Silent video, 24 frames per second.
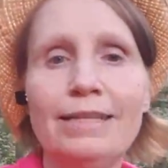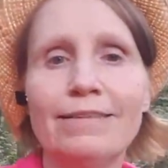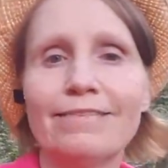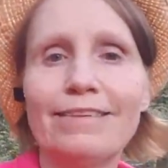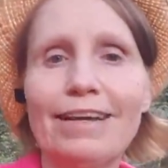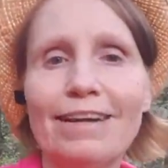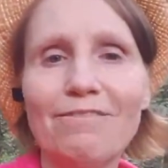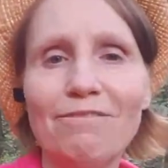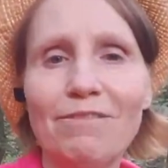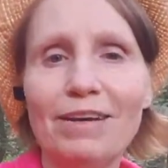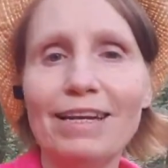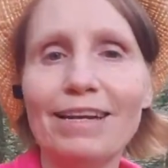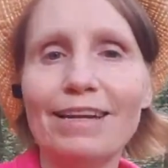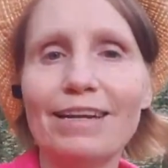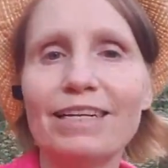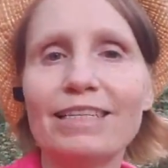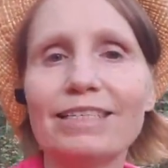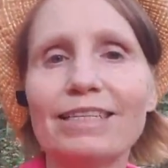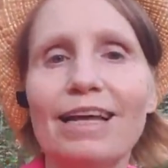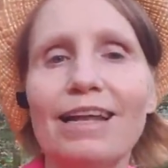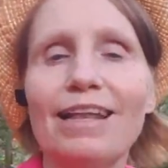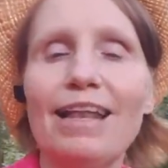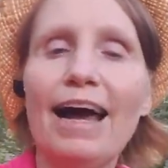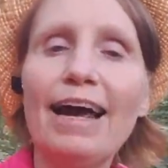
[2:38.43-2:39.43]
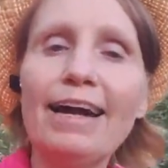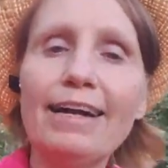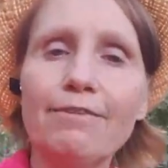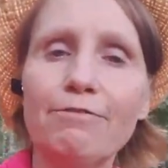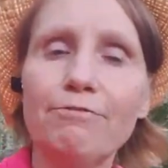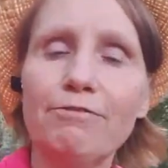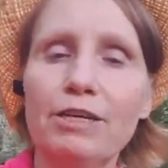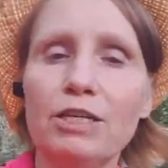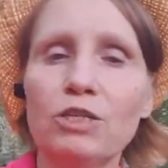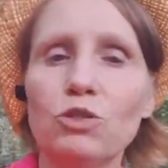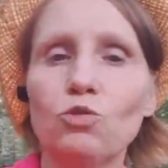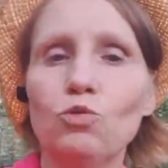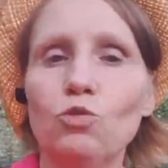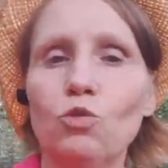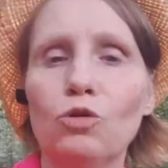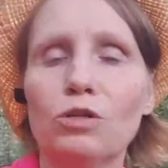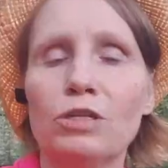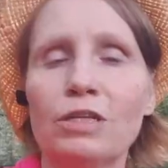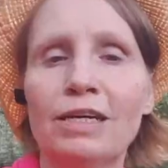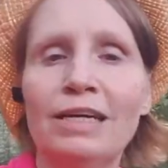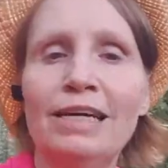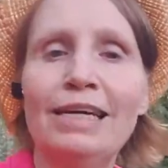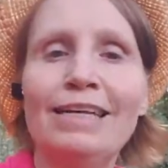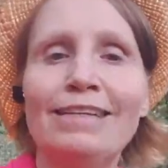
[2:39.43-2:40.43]
Denn wenn ihr das alleine
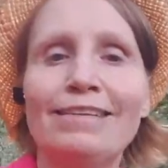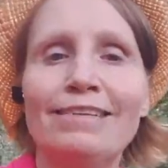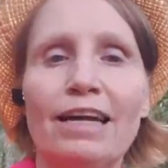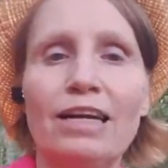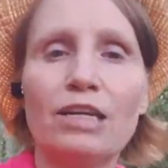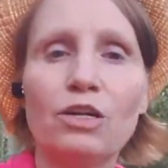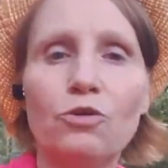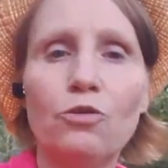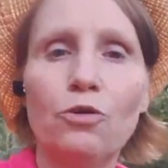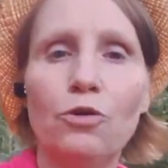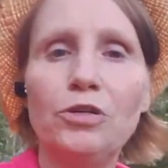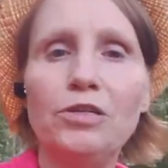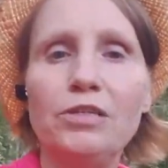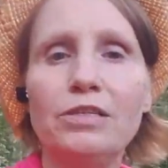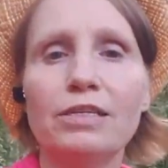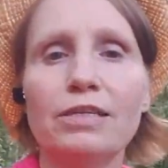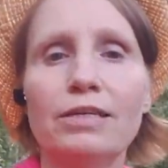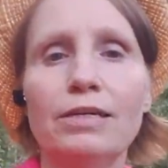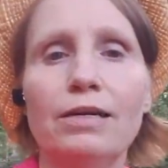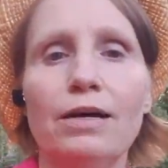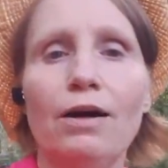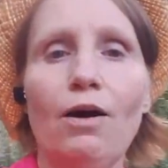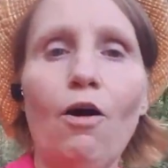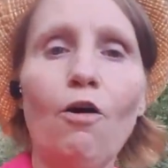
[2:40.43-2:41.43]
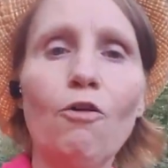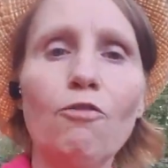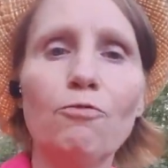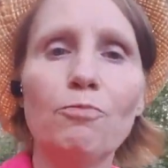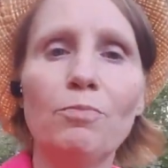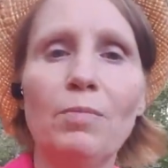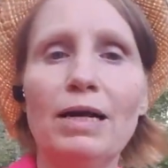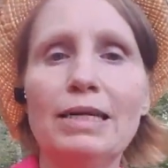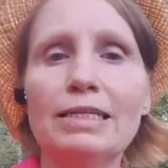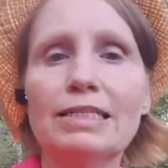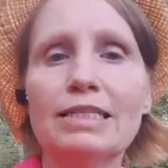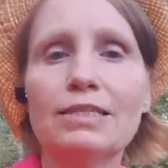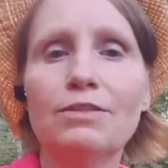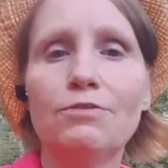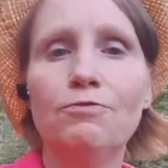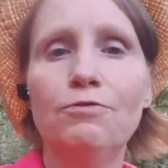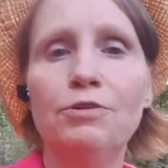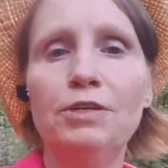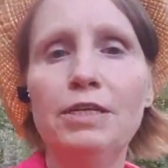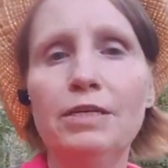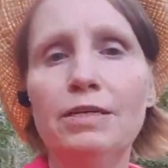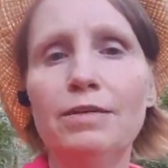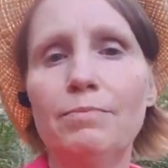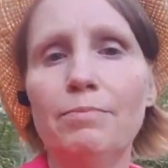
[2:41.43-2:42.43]
versucht, dann könnt ihr oftmals
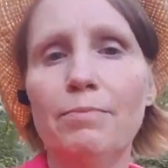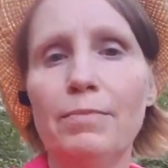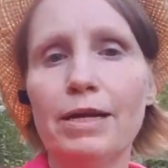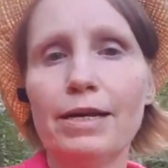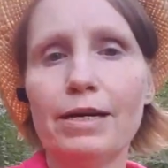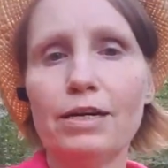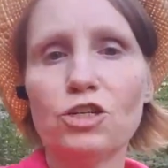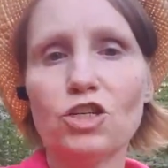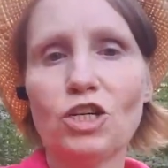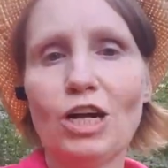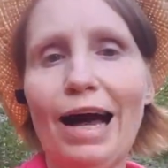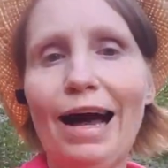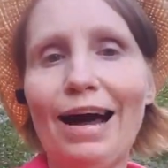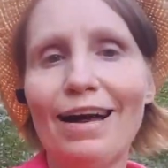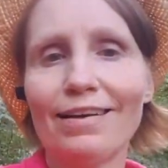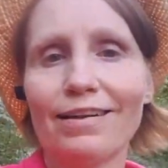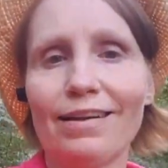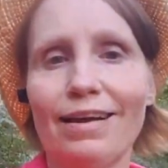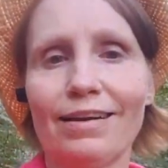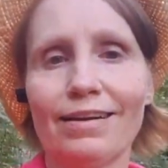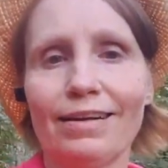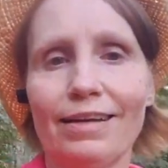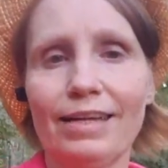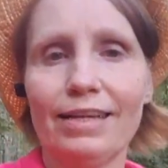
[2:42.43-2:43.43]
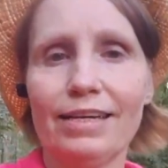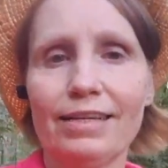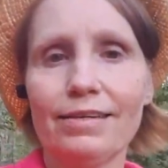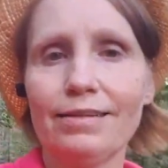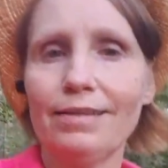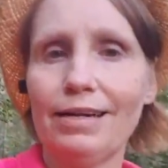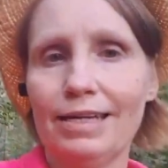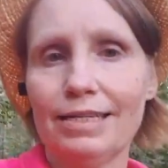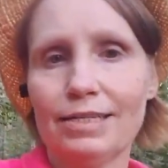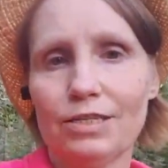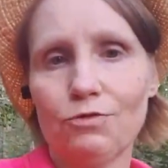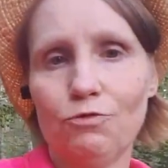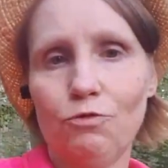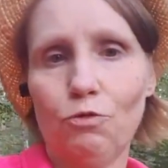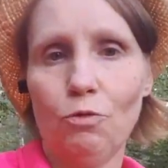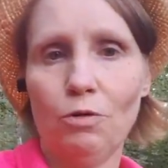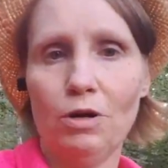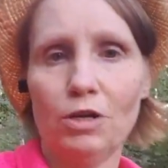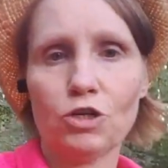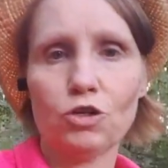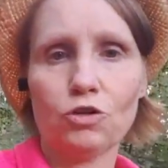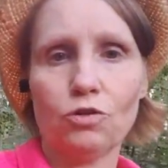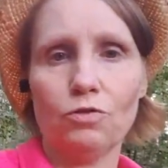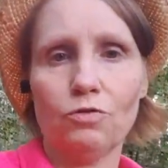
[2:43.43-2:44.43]
viel mehr Schaden anrichten, als
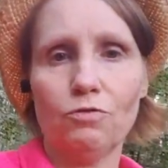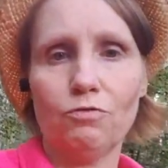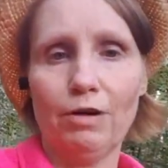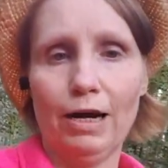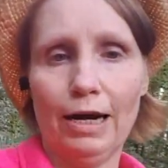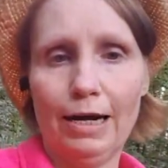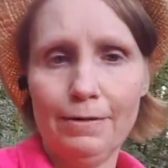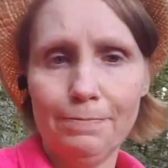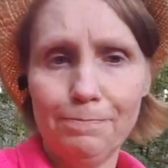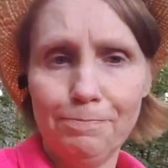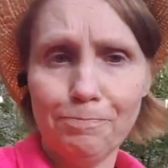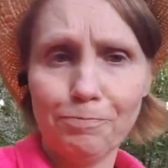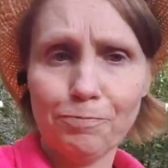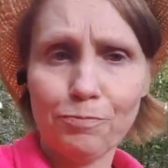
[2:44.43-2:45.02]
vorher schon war.